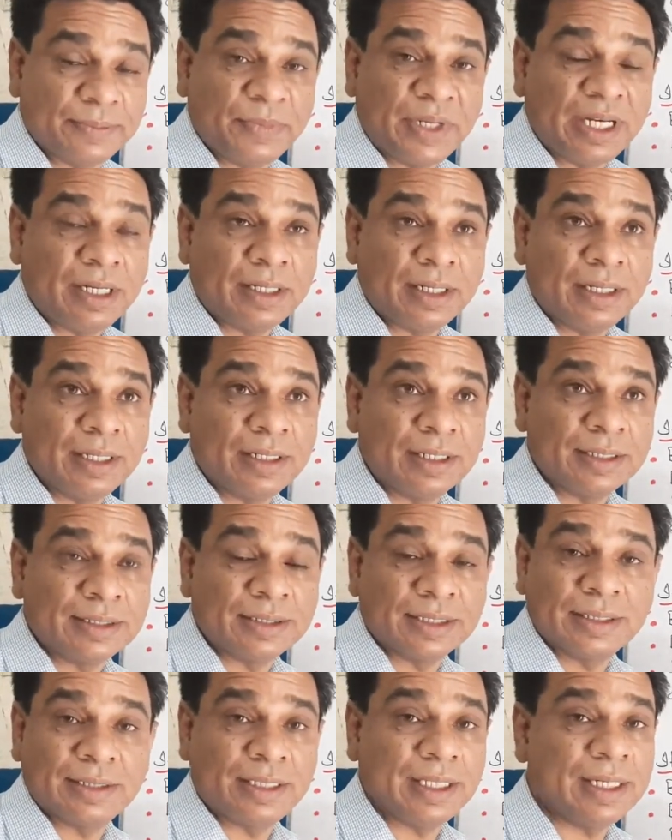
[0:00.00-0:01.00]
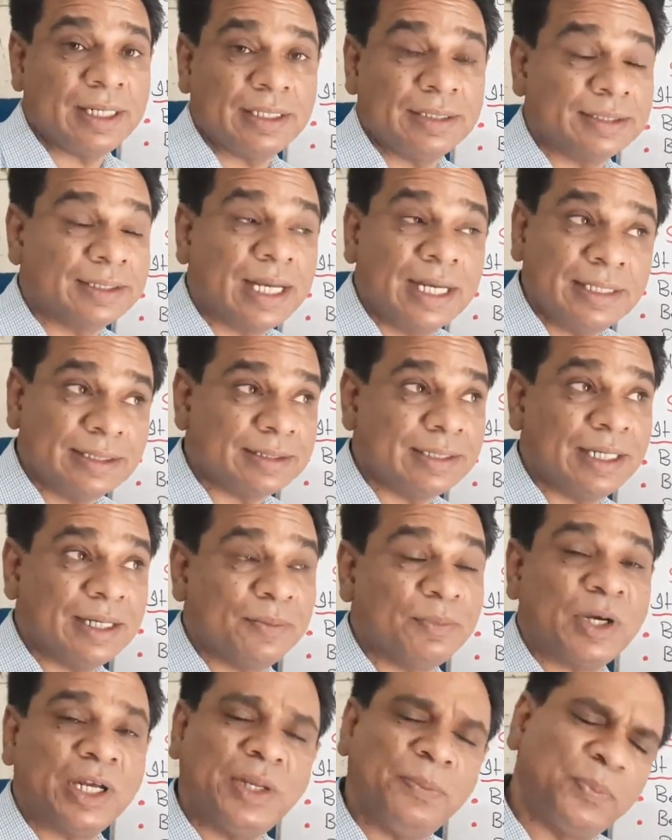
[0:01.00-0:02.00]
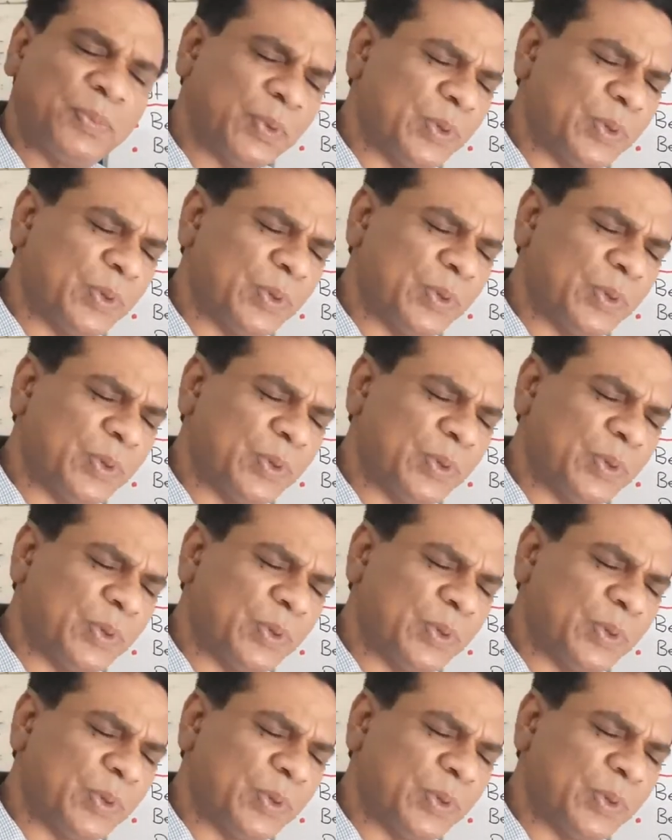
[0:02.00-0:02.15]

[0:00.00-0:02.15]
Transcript: मेंटेन कर सकते हैं साइंस ने हमारी